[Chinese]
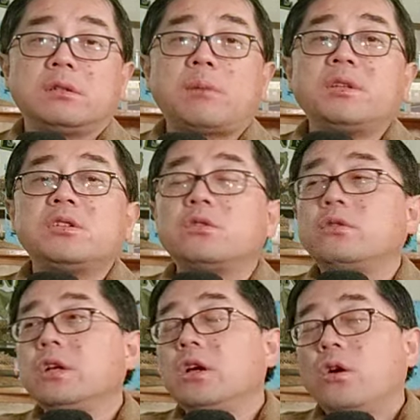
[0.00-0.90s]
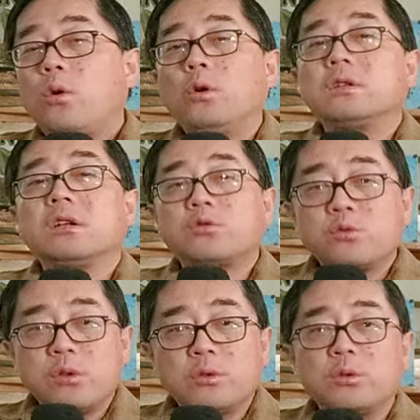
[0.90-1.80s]
他们已经获得了
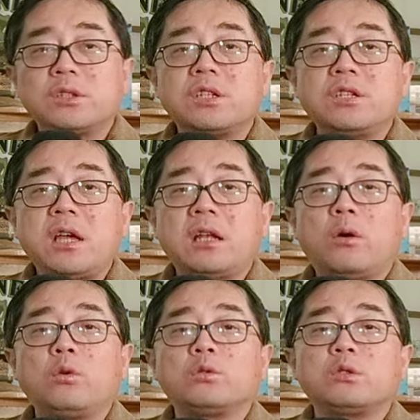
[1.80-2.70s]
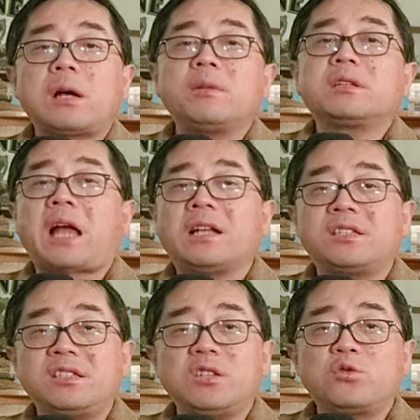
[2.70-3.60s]
足够多的经验了，或者说他们的打
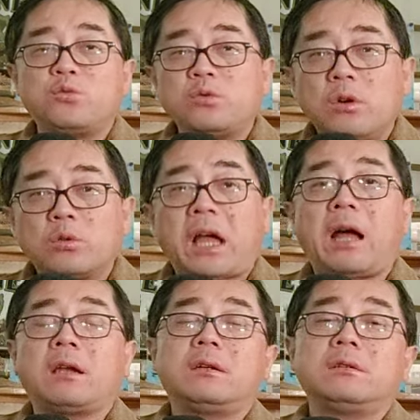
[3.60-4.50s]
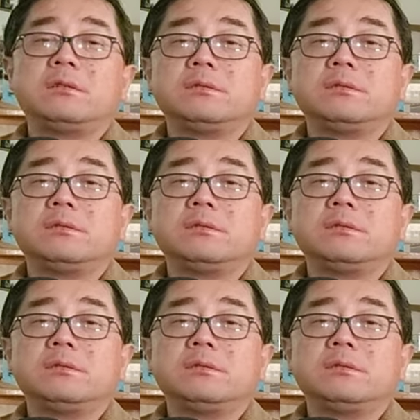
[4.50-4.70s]
击已经足够大了，